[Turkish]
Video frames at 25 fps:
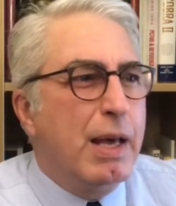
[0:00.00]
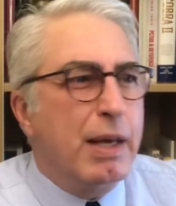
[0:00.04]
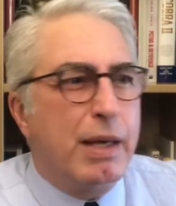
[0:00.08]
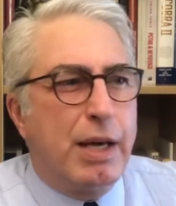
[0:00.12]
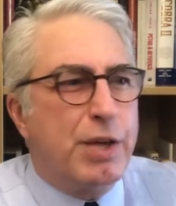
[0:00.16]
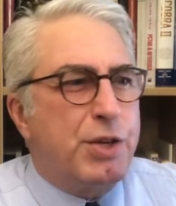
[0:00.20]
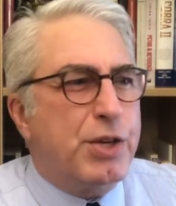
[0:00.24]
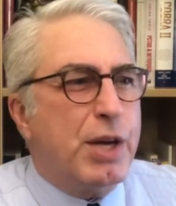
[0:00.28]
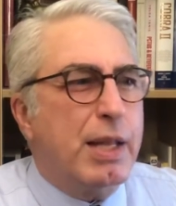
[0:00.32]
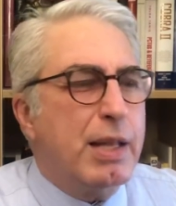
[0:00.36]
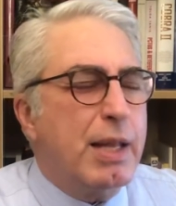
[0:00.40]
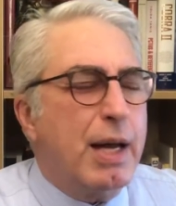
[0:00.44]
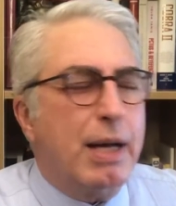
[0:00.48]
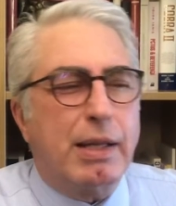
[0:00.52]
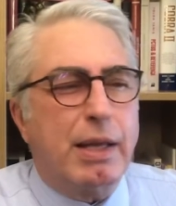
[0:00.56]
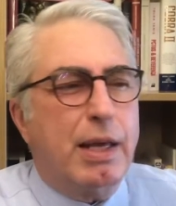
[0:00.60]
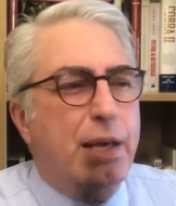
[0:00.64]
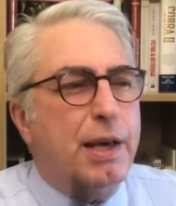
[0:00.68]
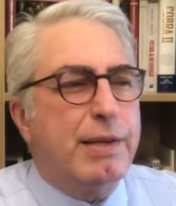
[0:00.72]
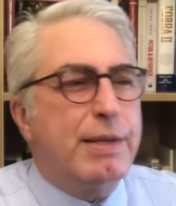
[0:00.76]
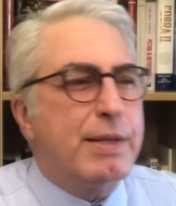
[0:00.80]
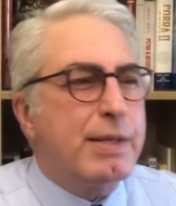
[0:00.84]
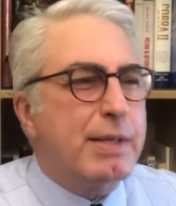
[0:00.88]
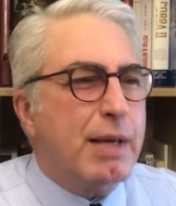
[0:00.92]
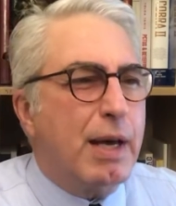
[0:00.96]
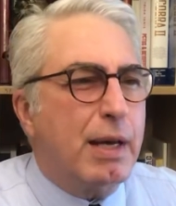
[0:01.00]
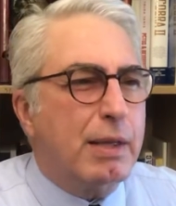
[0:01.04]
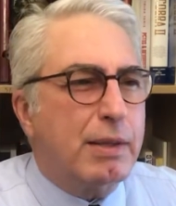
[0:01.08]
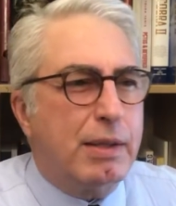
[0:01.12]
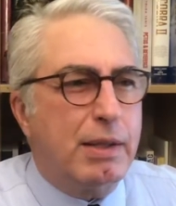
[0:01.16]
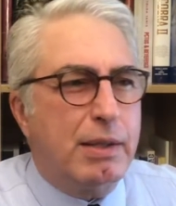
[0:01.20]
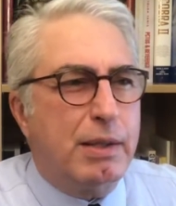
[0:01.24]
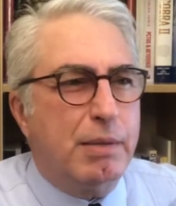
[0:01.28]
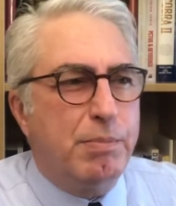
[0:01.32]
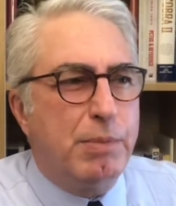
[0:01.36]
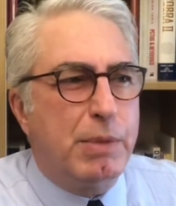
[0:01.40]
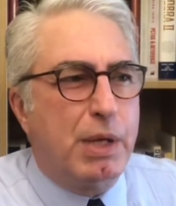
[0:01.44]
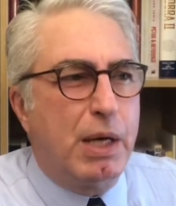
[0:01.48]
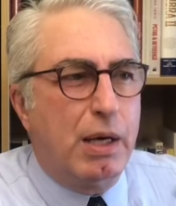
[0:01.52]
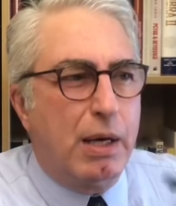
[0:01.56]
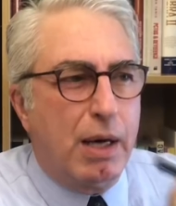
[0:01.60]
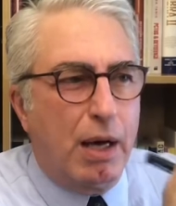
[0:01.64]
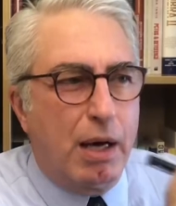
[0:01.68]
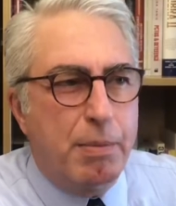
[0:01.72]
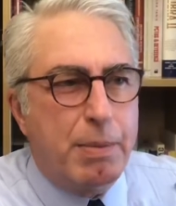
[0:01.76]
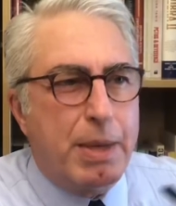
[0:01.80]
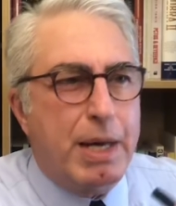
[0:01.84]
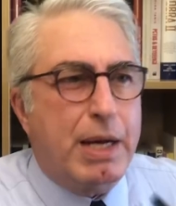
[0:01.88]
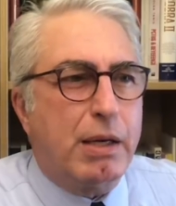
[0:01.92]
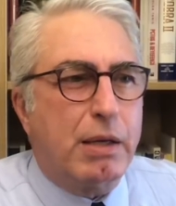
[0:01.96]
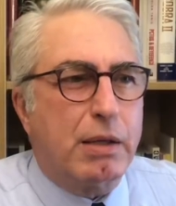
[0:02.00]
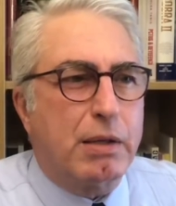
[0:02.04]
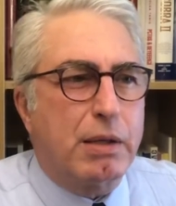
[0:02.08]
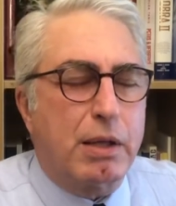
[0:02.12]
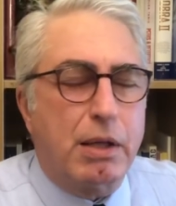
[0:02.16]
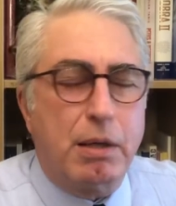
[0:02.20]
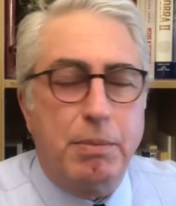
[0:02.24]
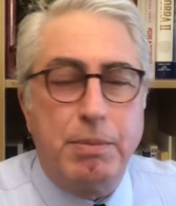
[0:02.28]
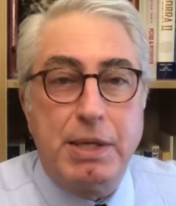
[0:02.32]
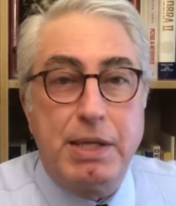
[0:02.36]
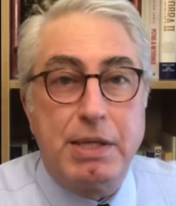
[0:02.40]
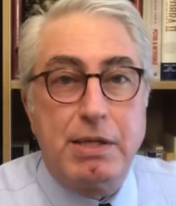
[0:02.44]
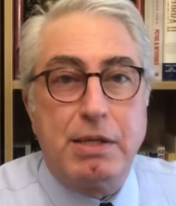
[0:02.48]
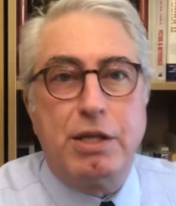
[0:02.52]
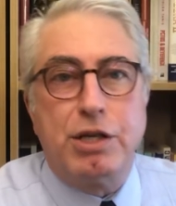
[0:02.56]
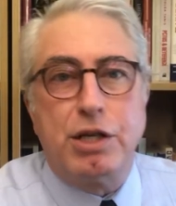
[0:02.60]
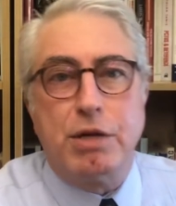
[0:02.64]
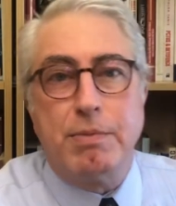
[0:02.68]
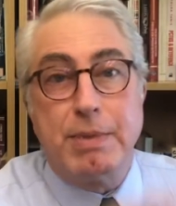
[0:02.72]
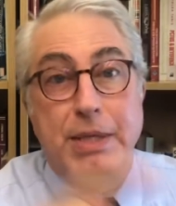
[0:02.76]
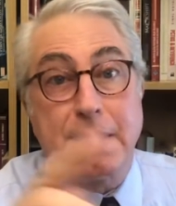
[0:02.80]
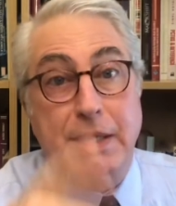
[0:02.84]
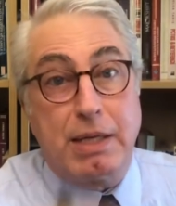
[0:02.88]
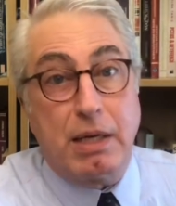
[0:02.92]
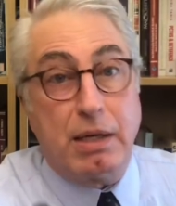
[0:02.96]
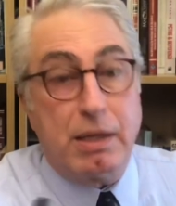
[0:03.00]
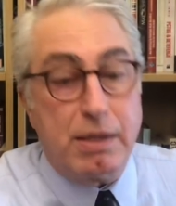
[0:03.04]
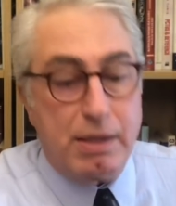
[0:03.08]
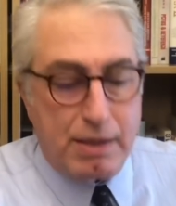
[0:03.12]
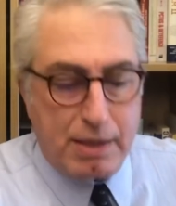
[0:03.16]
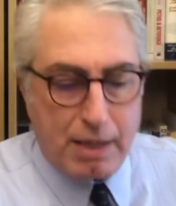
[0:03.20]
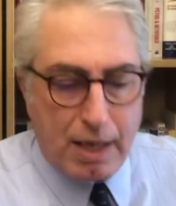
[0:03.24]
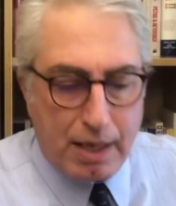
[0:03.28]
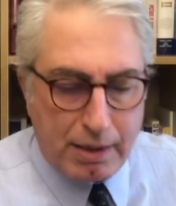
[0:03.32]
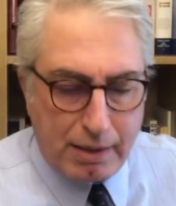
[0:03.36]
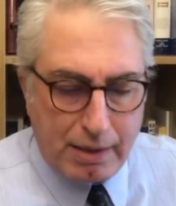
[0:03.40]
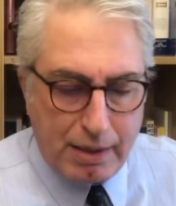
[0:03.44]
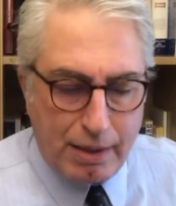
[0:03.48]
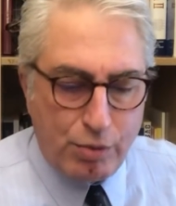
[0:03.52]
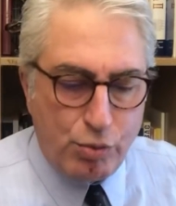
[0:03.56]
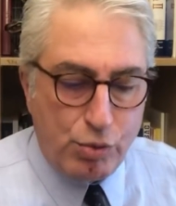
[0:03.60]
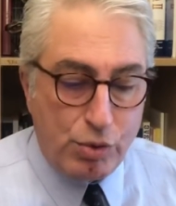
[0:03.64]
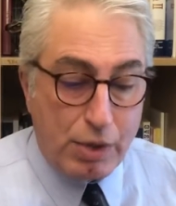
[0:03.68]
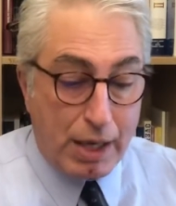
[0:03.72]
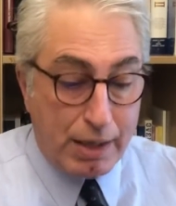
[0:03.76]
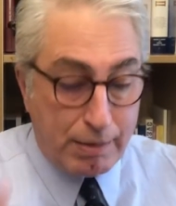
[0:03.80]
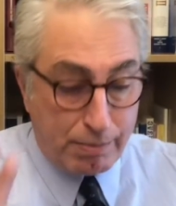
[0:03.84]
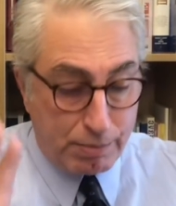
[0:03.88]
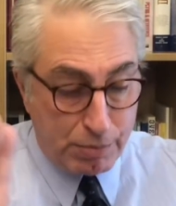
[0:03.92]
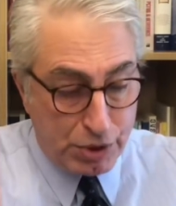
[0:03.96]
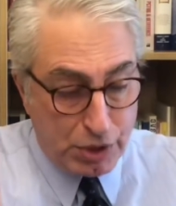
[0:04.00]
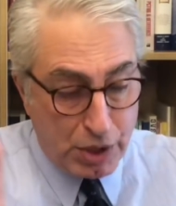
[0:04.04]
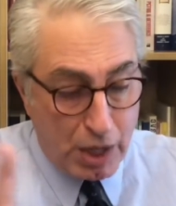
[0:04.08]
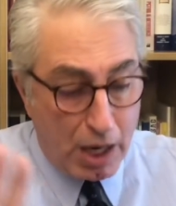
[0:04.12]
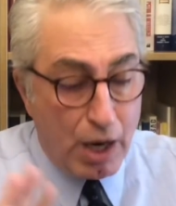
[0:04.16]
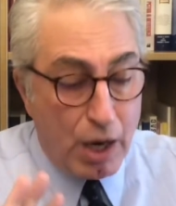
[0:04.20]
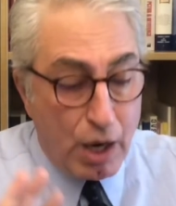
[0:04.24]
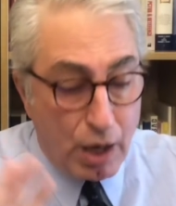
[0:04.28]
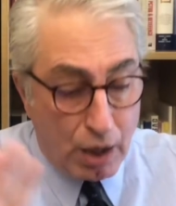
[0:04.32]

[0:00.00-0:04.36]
geçenlerde 7 saat dedim de Amerika'daki bir izleyicimiz 8 saat diye düzeltmiş.